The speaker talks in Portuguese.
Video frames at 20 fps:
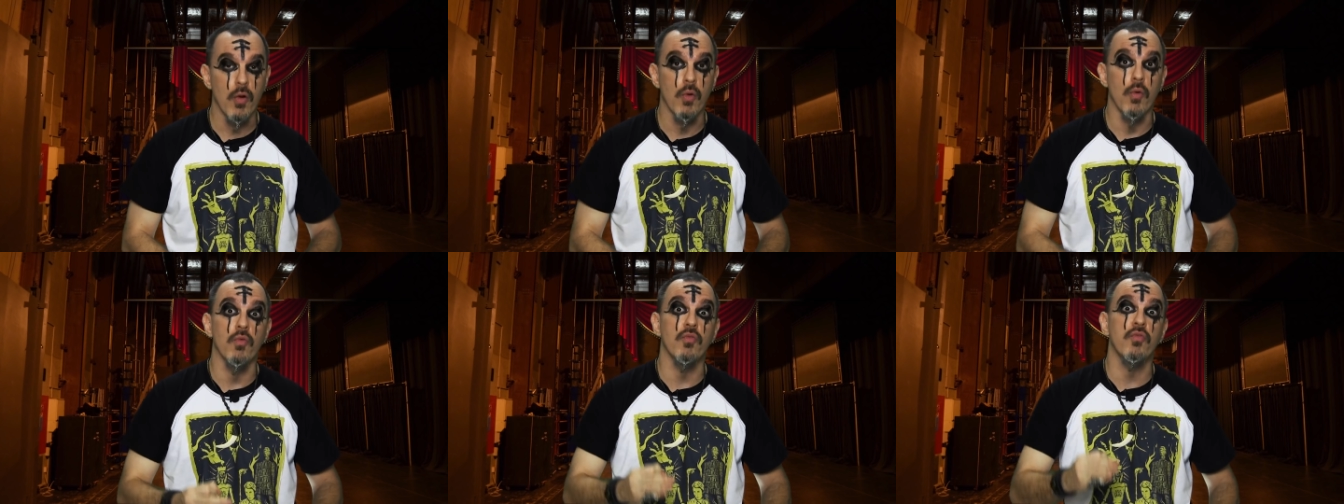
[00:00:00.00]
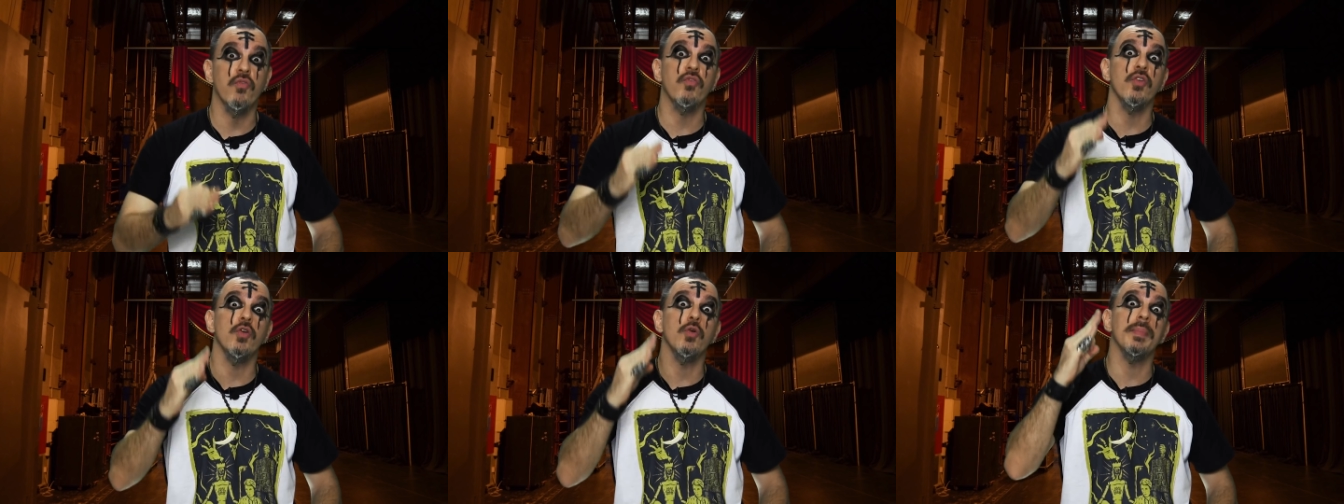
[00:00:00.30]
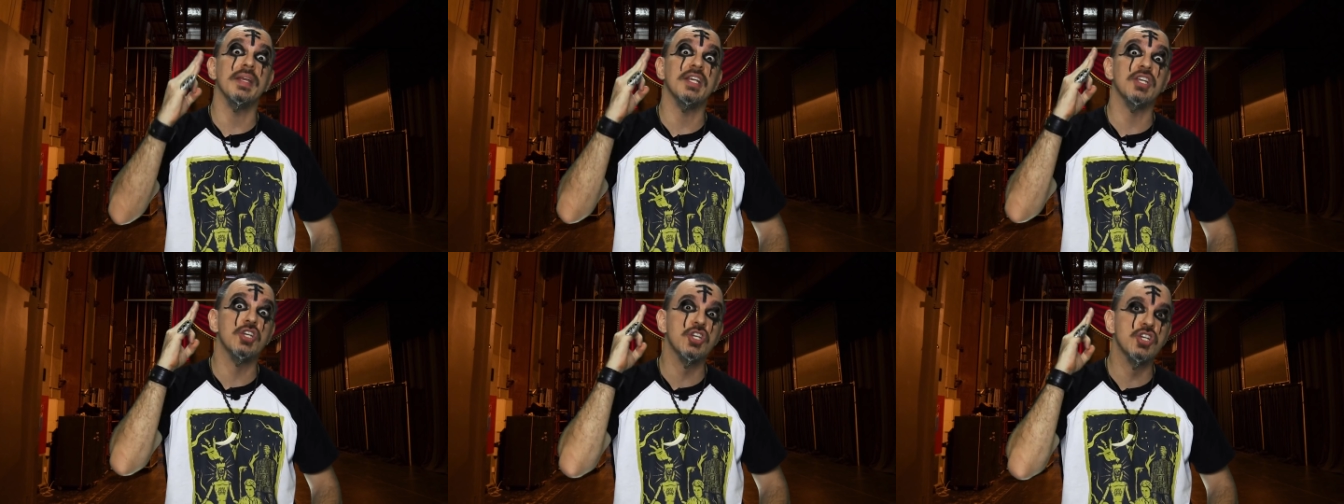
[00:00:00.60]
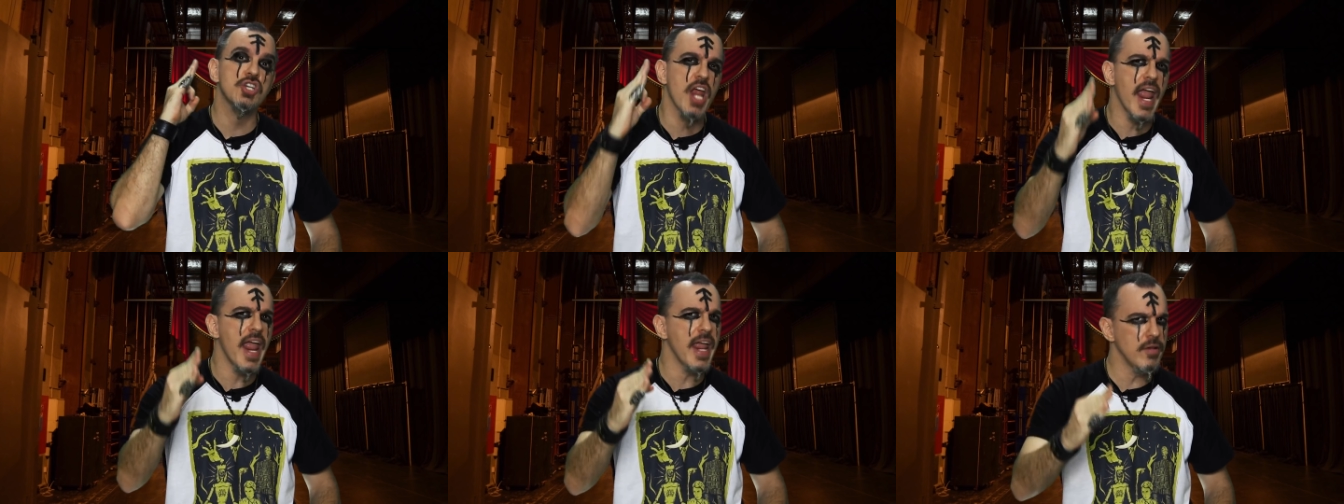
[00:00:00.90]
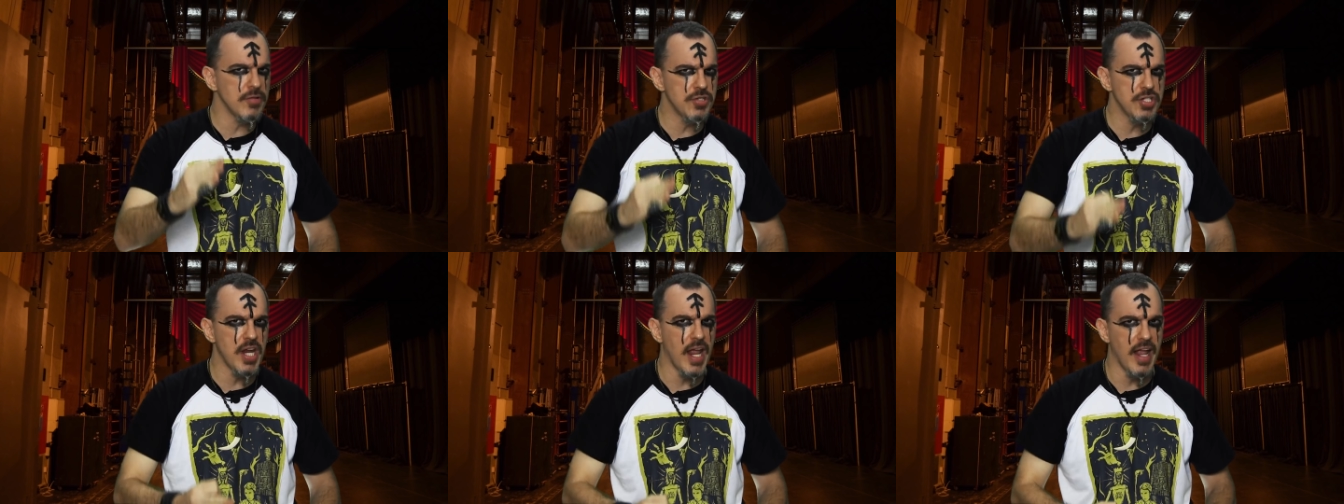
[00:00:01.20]
Um filme
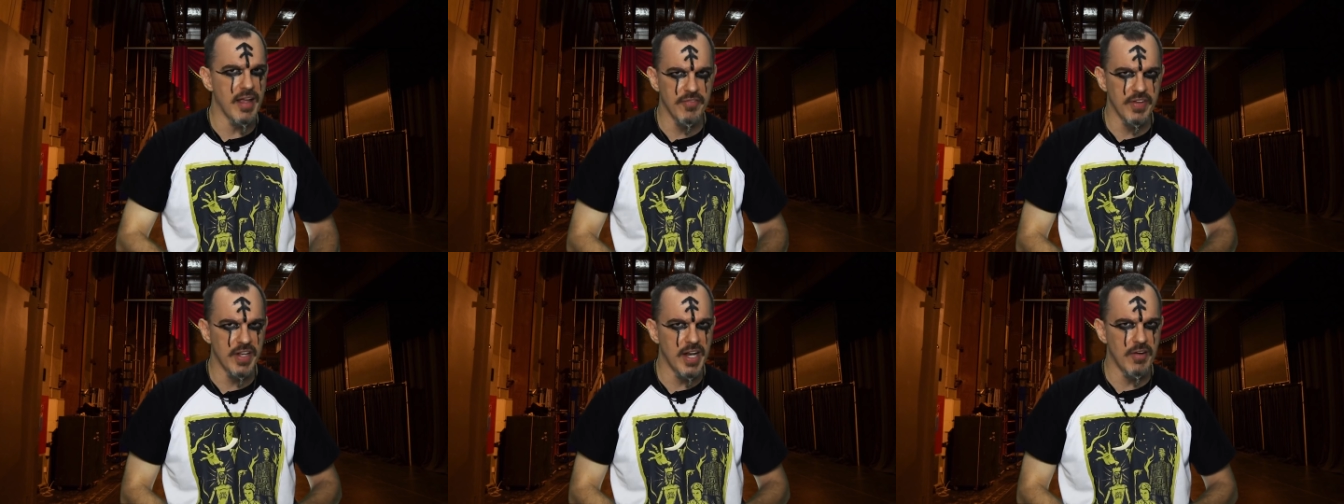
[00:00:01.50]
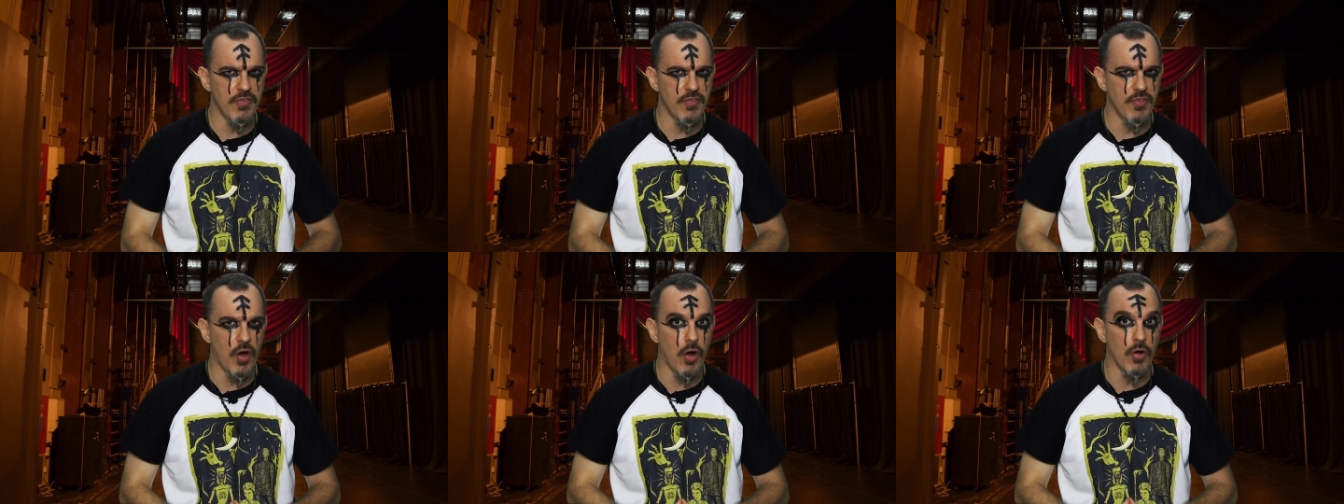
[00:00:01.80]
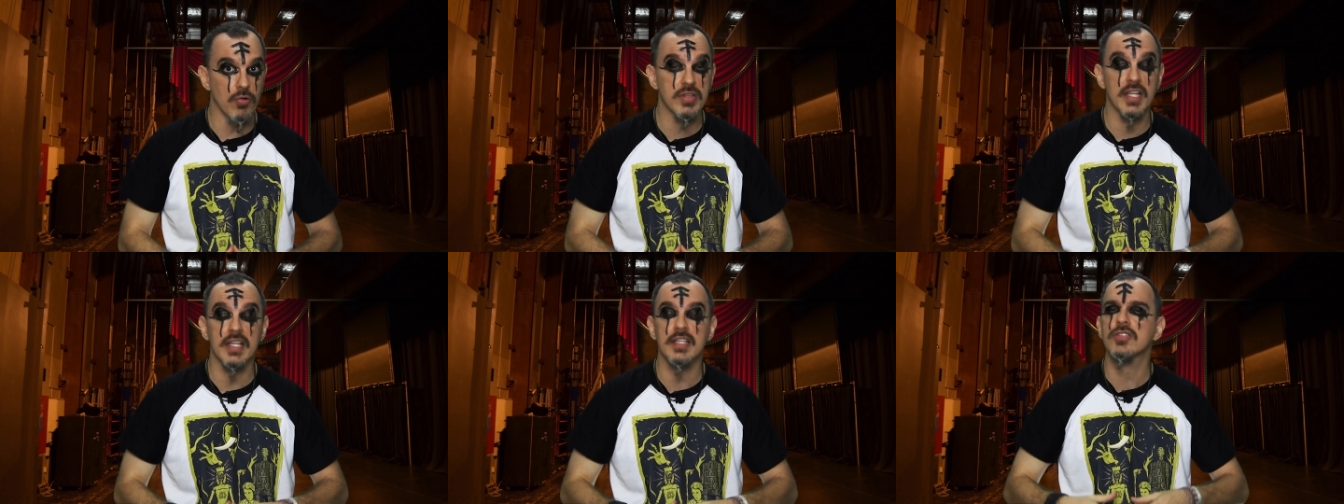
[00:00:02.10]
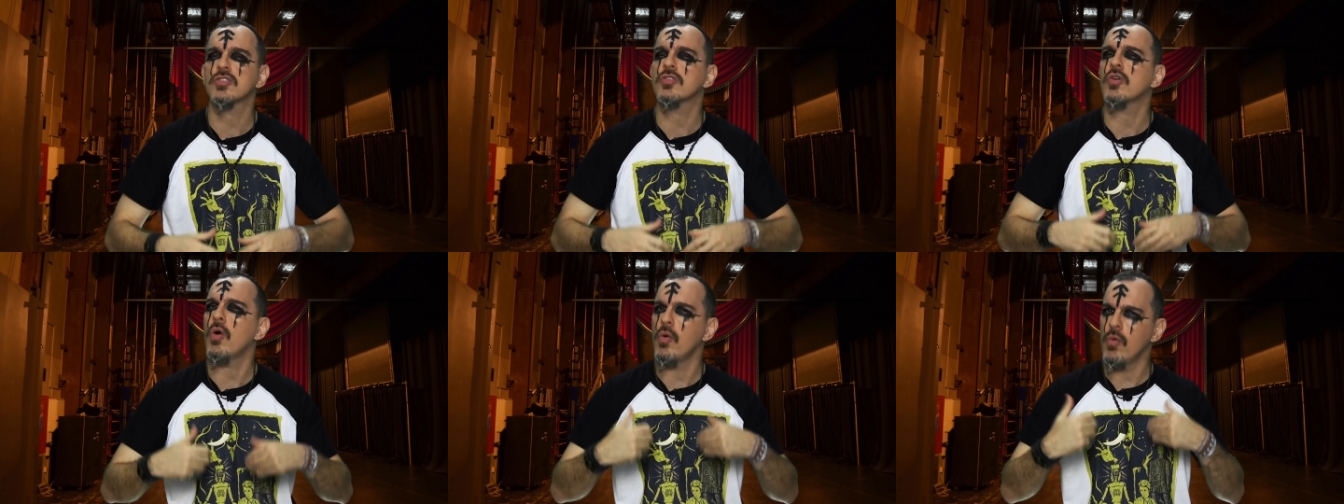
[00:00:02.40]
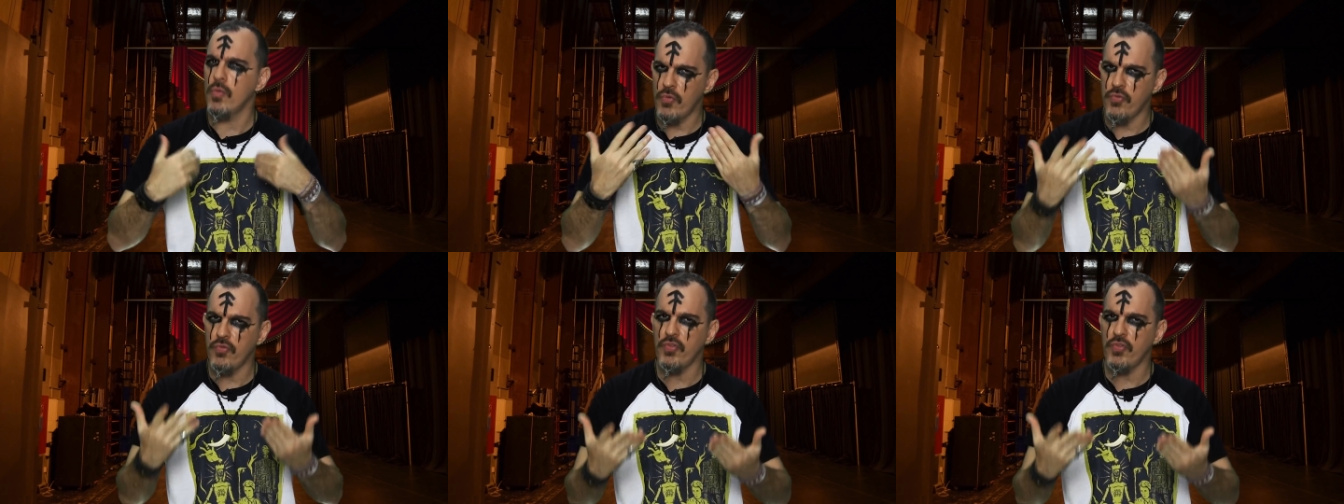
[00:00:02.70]
cheio de reviravoltas com um